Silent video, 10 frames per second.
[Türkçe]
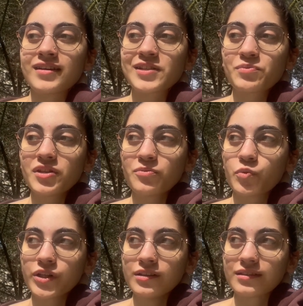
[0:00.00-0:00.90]
Şimdi
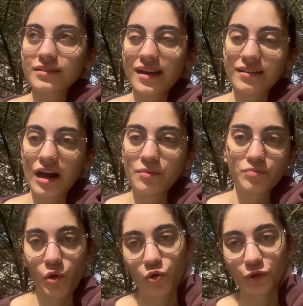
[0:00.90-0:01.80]
bu yıl tekrar
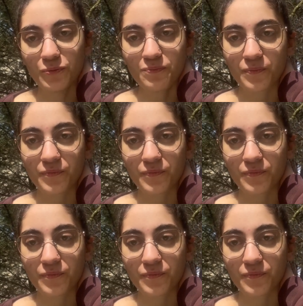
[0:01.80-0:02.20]
okudum